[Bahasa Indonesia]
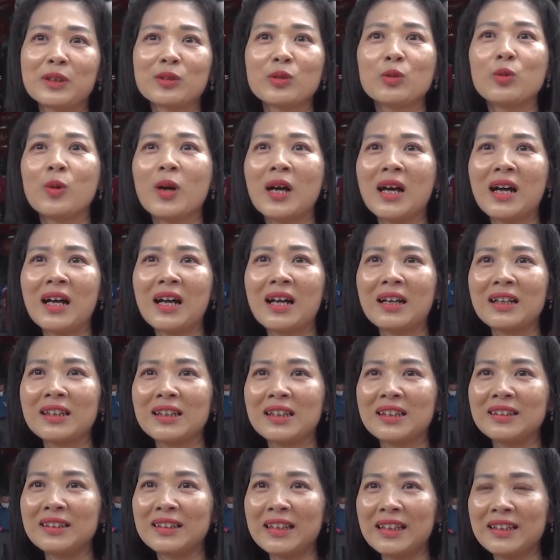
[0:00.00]
mertua
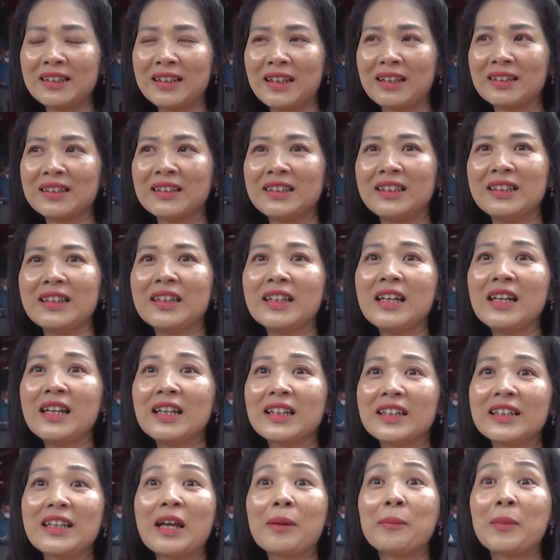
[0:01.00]
kelenteng yang di
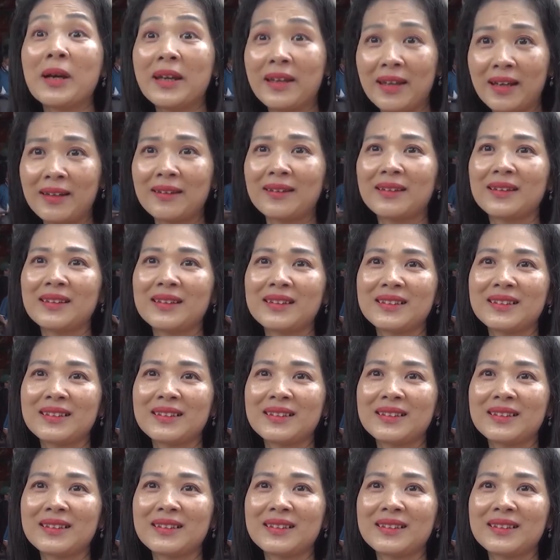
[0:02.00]
Kedamaian.